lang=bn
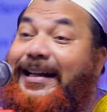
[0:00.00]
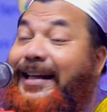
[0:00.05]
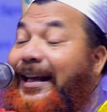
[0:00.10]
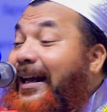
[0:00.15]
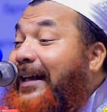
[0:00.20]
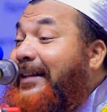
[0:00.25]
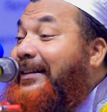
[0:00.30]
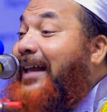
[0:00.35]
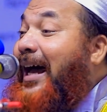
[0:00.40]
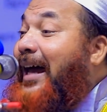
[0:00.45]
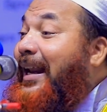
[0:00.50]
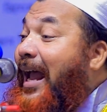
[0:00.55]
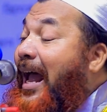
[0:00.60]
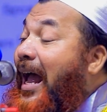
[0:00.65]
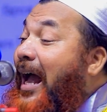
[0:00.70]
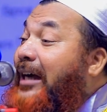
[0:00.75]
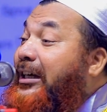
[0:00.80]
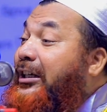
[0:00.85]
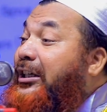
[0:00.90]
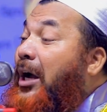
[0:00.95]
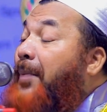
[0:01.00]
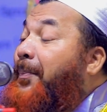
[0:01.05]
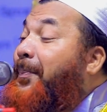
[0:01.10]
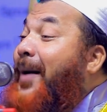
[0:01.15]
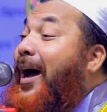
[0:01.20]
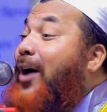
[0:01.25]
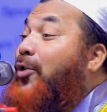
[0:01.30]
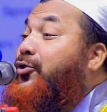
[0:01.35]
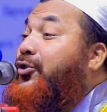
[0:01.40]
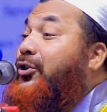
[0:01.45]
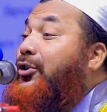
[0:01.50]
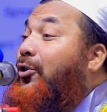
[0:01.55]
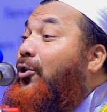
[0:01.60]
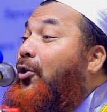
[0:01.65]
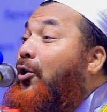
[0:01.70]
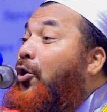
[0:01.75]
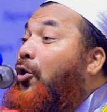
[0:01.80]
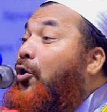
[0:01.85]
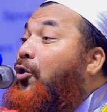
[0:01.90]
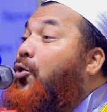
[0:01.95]
লেখে তার একটা পাও
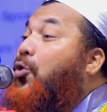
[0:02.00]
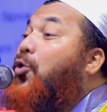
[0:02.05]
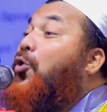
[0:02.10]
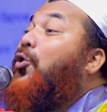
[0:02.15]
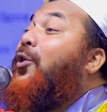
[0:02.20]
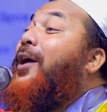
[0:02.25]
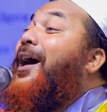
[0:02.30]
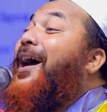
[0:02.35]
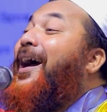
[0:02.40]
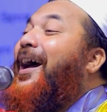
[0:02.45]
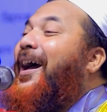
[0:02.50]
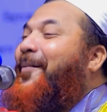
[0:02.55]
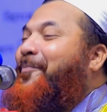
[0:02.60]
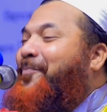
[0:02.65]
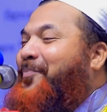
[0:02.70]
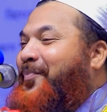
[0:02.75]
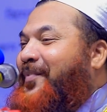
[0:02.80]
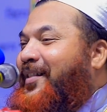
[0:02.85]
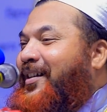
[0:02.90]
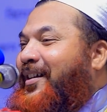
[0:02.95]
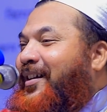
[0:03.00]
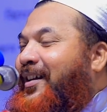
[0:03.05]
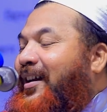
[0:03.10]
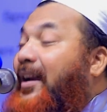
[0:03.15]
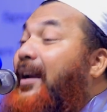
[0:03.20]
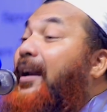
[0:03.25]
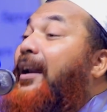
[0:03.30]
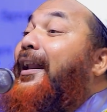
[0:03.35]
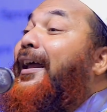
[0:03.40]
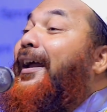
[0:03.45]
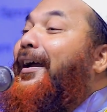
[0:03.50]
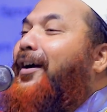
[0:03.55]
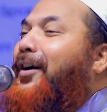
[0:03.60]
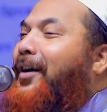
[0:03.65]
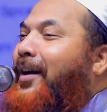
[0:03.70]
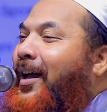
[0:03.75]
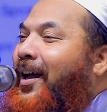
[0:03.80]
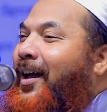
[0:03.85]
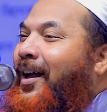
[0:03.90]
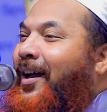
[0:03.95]
ছিল খোড়া
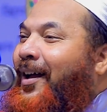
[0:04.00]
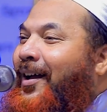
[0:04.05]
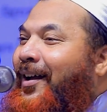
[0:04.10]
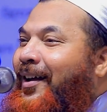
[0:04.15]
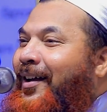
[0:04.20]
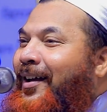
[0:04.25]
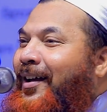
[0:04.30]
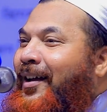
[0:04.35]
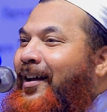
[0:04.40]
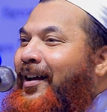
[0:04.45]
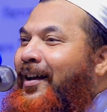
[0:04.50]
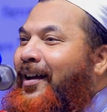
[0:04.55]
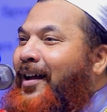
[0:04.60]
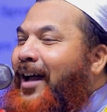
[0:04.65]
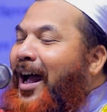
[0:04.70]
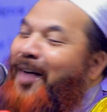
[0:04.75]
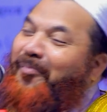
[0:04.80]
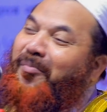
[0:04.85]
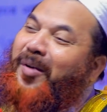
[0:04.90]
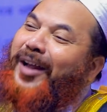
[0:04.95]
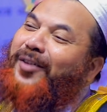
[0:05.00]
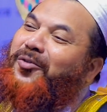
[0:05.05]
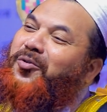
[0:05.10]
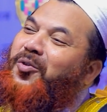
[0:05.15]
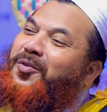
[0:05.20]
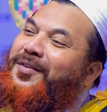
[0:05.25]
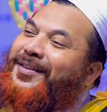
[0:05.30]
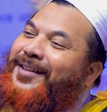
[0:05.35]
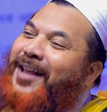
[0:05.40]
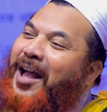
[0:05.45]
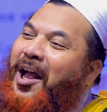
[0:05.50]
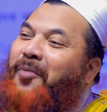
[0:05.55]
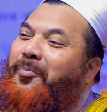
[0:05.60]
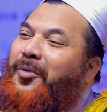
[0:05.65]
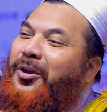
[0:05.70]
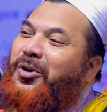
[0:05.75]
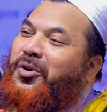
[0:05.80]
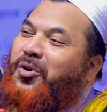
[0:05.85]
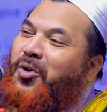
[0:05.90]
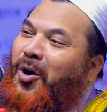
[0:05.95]
ল্যাংড়া আমরা একজন
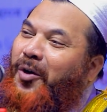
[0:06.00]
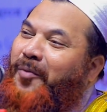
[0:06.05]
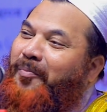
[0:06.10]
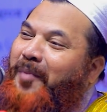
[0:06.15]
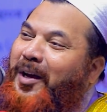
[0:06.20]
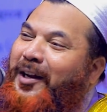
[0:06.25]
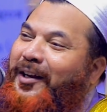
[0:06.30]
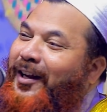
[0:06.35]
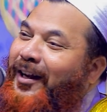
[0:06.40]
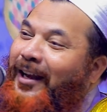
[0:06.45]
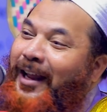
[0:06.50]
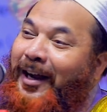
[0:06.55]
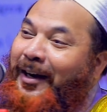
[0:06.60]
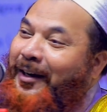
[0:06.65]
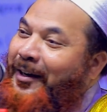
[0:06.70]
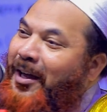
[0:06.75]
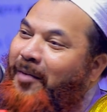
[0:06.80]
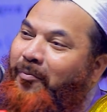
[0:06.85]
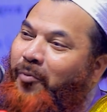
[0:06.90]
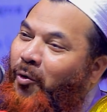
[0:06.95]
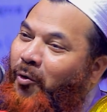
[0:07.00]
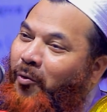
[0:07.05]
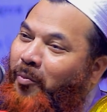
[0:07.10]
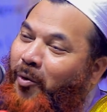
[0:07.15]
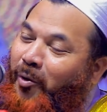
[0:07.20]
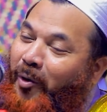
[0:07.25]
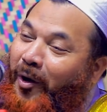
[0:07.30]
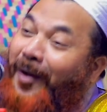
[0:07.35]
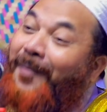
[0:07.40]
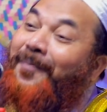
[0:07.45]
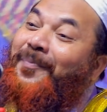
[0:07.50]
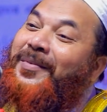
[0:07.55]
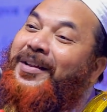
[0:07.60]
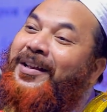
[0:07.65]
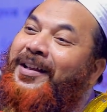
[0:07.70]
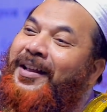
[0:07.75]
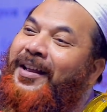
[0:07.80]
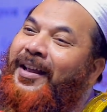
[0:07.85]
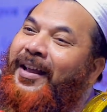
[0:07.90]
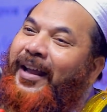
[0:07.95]
সাহাবির সম্মানে ল্যাংড়া বলবো না
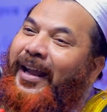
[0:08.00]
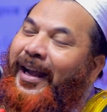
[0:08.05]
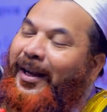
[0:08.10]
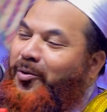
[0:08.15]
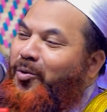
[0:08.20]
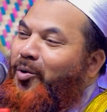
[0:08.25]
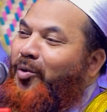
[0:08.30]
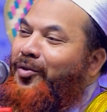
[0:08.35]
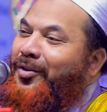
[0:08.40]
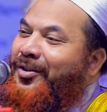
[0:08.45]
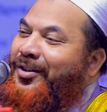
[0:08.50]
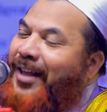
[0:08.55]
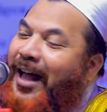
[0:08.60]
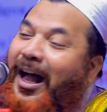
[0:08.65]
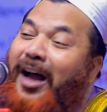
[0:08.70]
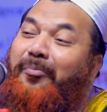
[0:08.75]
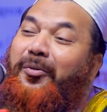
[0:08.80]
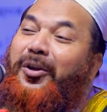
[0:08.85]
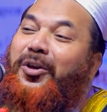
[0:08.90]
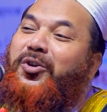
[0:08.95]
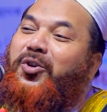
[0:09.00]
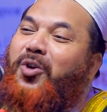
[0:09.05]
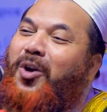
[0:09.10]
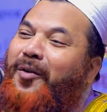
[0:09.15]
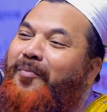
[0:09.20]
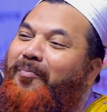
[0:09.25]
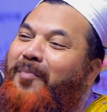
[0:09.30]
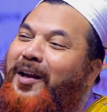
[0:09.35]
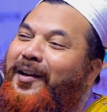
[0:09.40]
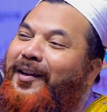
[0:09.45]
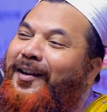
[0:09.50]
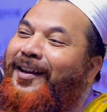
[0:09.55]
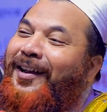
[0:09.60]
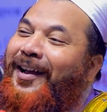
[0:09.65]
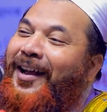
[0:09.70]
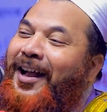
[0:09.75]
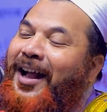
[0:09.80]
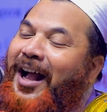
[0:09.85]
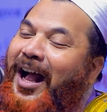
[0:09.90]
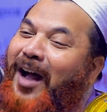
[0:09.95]
একজন সাহাবির সম্মানে
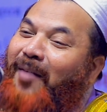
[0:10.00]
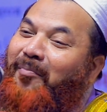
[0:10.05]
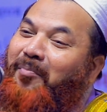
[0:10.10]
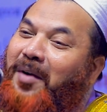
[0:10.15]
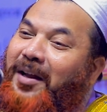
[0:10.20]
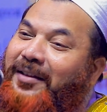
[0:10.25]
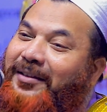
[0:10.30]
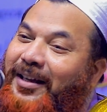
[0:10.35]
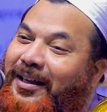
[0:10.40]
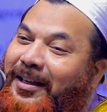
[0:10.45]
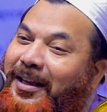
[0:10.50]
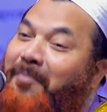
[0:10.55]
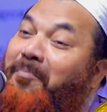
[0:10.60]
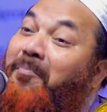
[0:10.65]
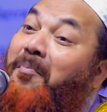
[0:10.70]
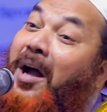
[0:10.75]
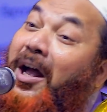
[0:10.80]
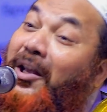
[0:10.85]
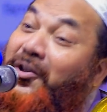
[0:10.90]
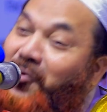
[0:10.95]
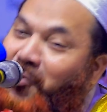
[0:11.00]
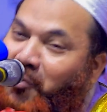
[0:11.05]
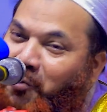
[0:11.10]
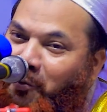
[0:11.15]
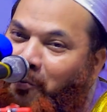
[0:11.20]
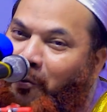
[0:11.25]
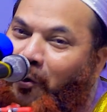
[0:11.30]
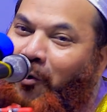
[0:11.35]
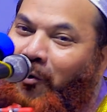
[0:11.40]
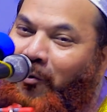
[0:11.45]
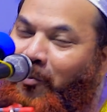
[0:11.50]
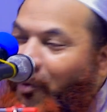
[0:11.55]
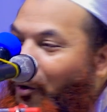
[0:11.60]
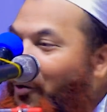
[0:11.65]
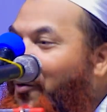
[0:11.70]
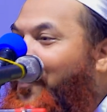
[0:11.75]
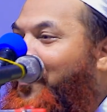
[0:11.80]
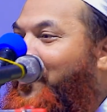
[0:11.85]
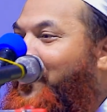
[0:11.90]
আমরা তাকে মাজুর বলবো